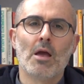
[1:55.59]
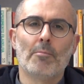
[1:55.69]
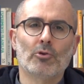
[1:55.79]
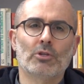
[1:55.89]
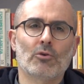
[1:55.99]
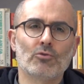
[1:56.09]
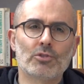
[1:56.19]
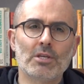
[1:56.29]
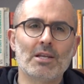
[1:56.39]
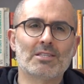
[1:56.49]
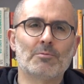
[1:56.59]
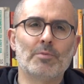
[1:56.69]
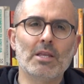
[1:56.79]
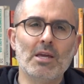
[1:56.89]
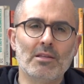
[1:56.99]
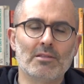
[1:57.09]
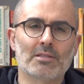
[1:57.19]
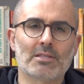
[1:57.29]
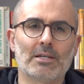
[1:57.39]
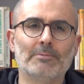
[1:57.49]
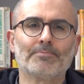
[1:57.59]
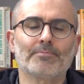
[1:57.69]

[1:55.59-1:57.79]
porta con sé l'esperienza